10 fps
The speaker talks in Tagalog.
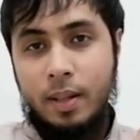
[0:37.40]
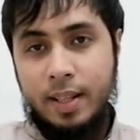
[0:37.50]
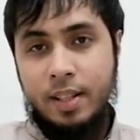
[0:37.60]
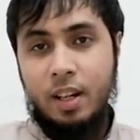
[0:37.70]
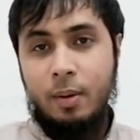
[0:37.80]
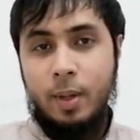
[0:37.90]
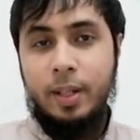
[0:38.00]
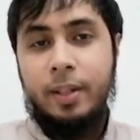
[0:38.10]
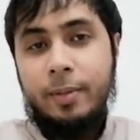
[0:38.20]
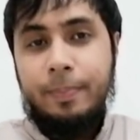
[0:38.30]
Assalamu
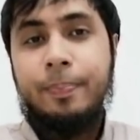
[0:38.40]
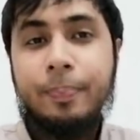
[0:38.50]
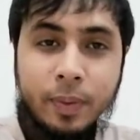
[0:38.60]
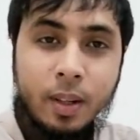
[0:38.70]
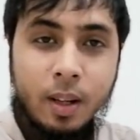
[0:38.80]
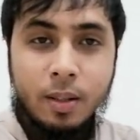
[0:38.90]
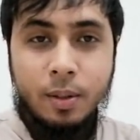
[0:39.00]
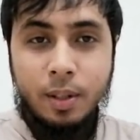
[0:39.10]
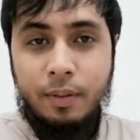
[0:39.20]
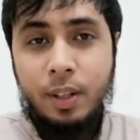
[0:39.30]
alaikum.
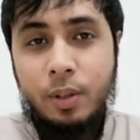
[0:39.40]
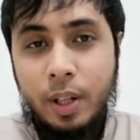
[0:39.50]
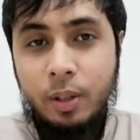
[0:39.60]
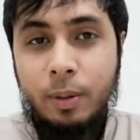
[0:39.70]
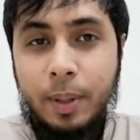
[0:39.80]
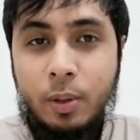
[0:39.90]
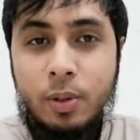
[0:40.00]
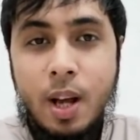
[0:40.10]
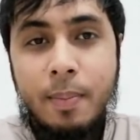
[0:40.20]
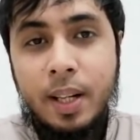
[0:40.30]
So sa video na ito,
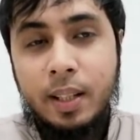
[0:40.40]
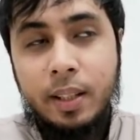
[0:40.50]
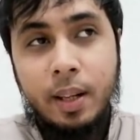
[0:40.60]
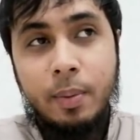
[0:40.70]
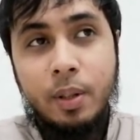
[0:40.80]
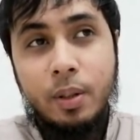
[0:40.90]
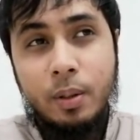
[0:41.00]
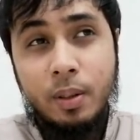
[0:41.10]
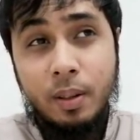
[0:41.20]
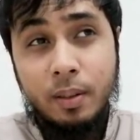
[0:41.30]
pag-uusapan natin about
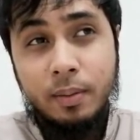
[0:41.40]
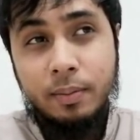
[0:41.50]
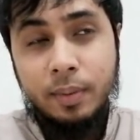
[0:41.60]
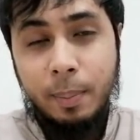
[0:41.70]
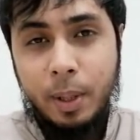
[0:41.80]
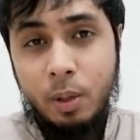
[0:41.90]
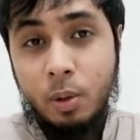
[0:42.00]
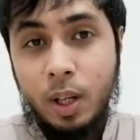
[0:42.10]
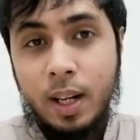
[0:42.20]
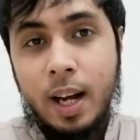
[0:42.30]
yung napanood
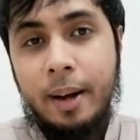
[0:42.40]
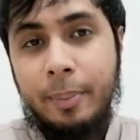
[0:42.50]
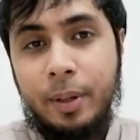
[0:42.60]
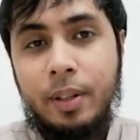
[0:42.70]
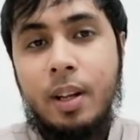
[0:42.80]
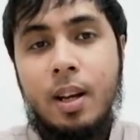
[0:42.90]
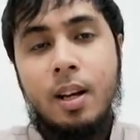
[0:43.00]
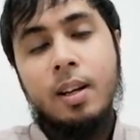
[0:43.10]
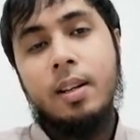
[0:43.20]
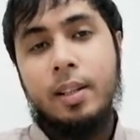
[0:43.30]
ko lang kahapon
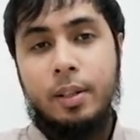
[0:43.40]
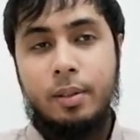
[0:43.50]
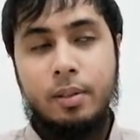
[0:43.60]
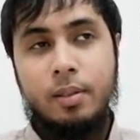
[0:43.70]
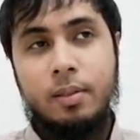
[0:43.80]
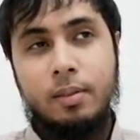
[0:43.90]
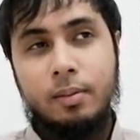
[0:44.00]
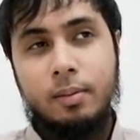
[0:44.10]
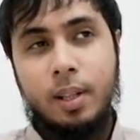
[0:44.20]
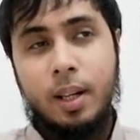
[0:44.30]
yung
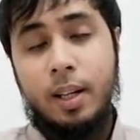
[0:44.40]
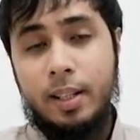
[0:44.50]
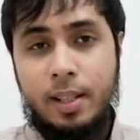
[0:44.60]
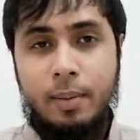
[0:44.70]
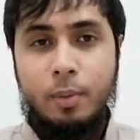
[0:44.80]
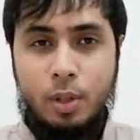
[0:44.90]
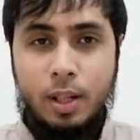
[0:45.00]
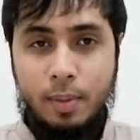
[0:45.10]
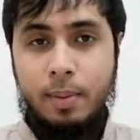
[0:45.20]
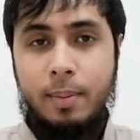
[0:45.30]
uh, isang
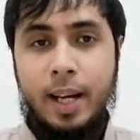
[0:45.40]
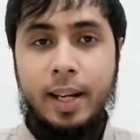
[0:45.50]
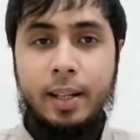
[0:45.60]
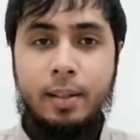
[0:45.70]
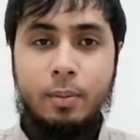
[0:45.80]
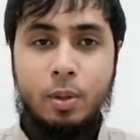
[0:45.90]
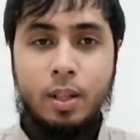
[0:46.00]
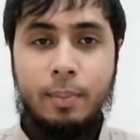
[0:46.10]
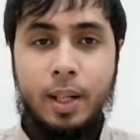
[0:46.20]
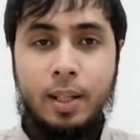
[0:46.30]
Muslim na babae,
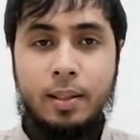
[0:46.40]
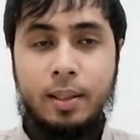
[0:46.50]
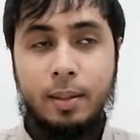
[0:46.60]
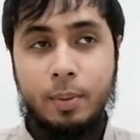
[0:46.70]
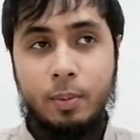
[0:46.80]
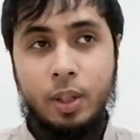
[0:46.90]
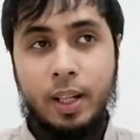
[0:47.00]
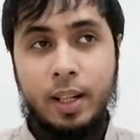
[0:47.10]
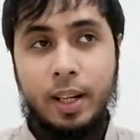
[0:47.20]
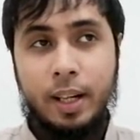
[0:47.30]
Muslima, na
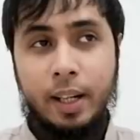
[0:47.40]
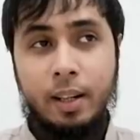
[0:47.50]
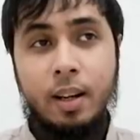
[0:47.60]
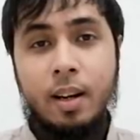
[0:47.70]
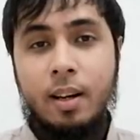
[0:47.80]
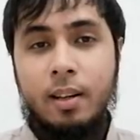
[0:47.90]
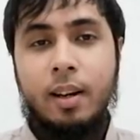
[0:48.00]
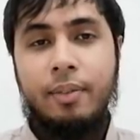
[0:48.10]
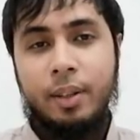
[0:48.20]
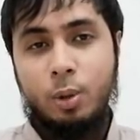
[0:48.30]
pumunta kay
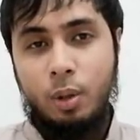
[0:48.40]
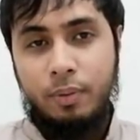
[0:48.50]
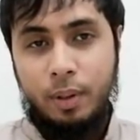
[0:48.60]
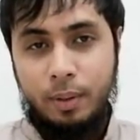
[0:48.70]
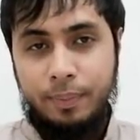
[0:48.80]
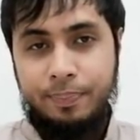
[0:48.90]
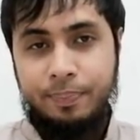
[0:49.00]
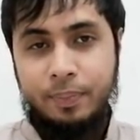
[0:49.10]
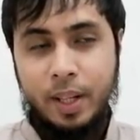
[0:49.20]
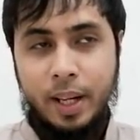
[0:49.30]
Rafi Tulfo
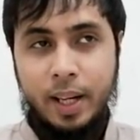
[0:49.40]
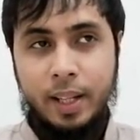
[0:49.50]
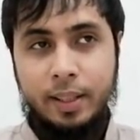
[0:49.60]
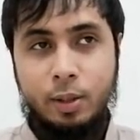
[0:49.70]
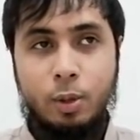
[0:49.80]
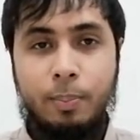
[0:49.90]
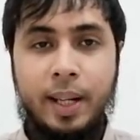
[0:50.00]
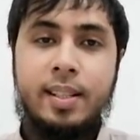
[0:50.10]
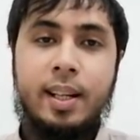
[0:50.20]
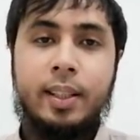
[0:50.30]
uh,
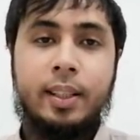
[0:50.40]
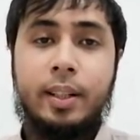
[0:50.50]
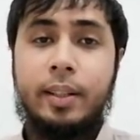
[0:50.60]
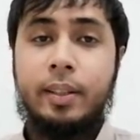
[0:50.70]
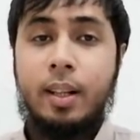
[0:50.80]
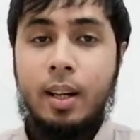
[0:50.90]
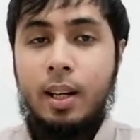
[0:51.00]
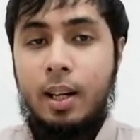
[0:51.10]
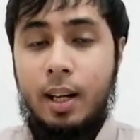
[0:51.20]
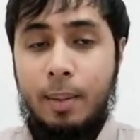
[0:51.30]
nag-complain sa kanyang
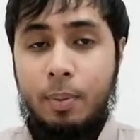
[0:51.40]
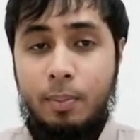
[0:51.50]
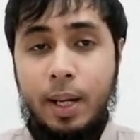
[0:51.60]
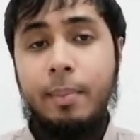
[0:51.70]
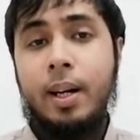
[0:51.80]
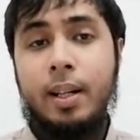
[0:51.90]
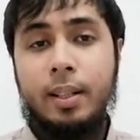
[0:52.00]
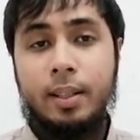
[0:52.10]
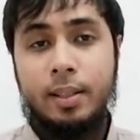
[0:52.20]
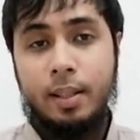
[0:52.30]
uh,
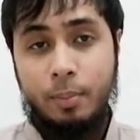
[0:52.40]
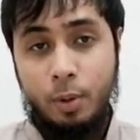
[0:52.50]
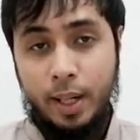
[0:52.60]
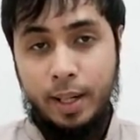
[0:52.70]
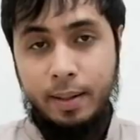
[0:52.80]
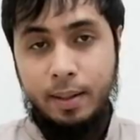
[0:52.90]
problema sa buhay.